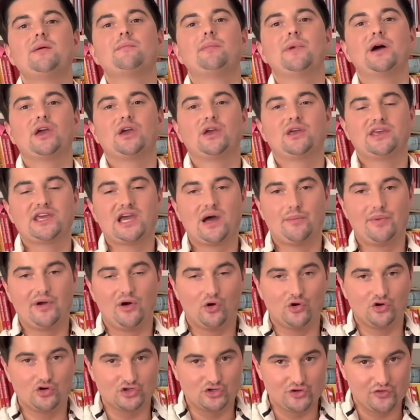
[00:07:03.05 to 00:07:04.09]
Mein, ich habe
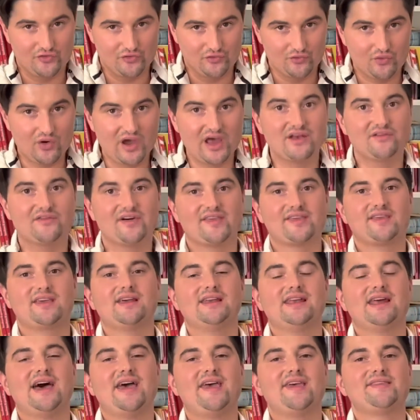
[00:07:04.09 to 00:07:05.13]
heute so etwas
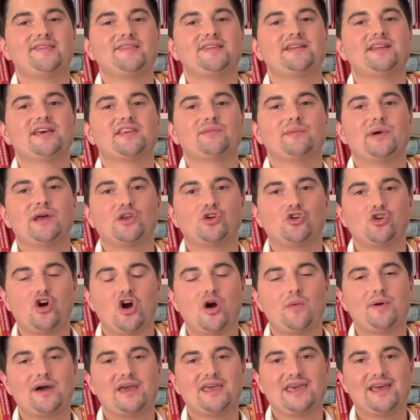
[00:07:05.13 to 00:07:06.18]
geleistet, dass mein
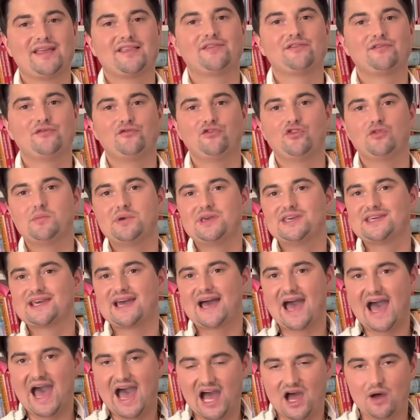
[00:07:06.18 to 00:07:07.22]
Körper jetzt für mich
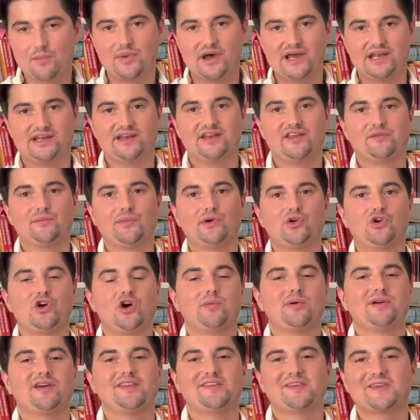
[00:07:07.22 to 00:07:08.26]
arbeitet, dass mein
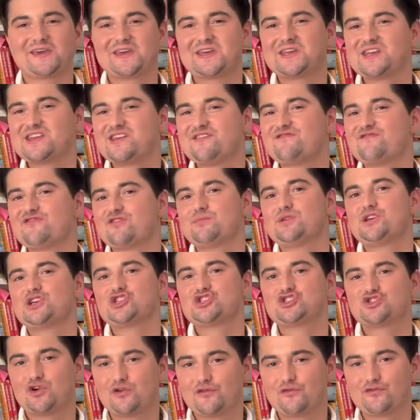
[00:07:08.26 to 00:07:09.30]
Körper jetzt richtig für
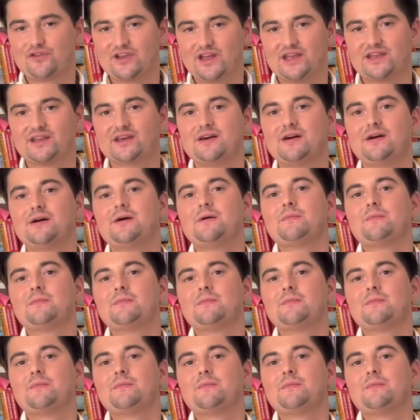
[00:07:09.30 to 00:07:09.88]
mich schuftet.